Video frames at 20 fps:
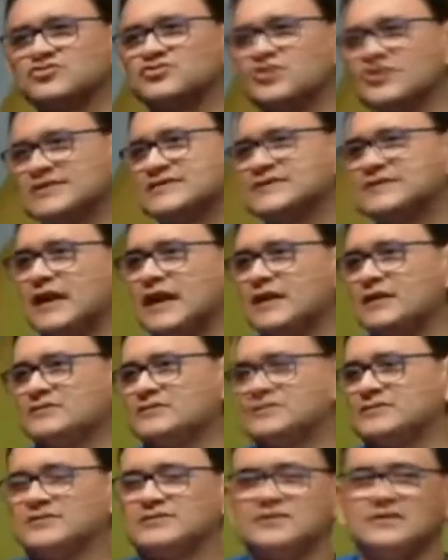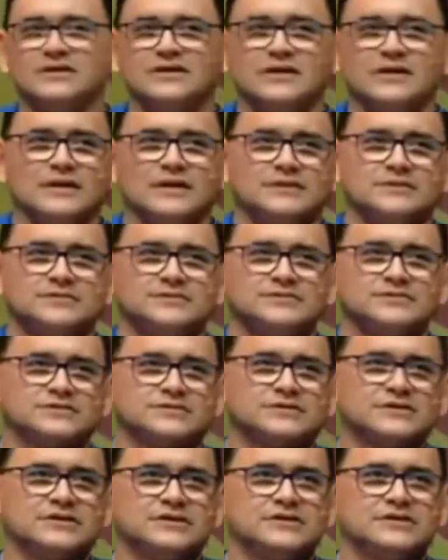dois séculos
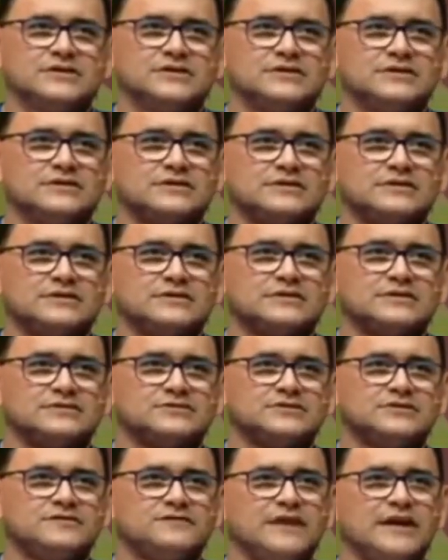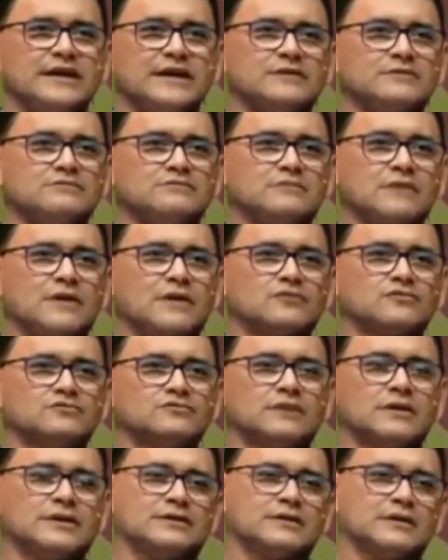que tiveram
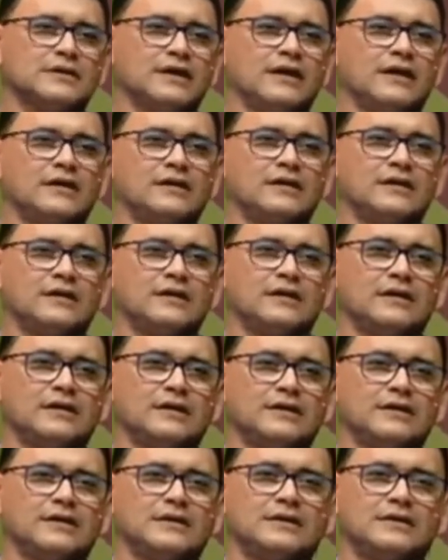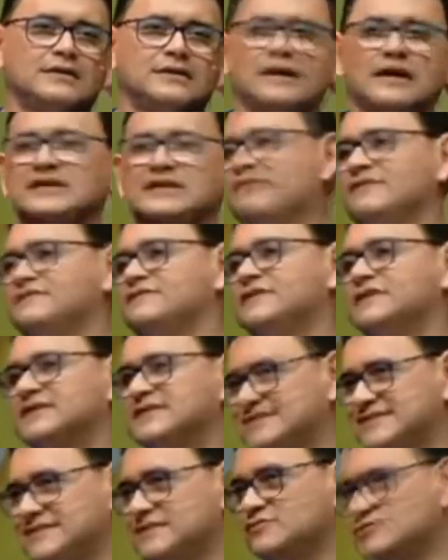alguma é,
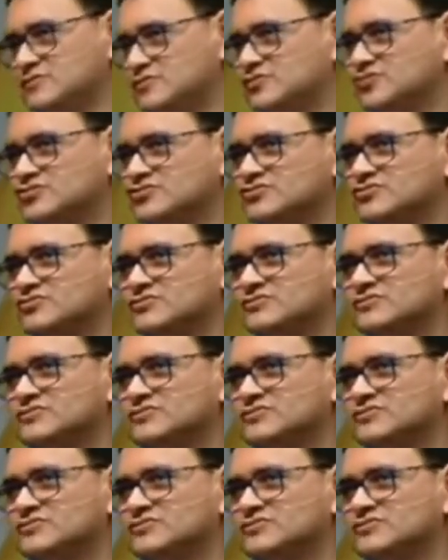relevância no mundo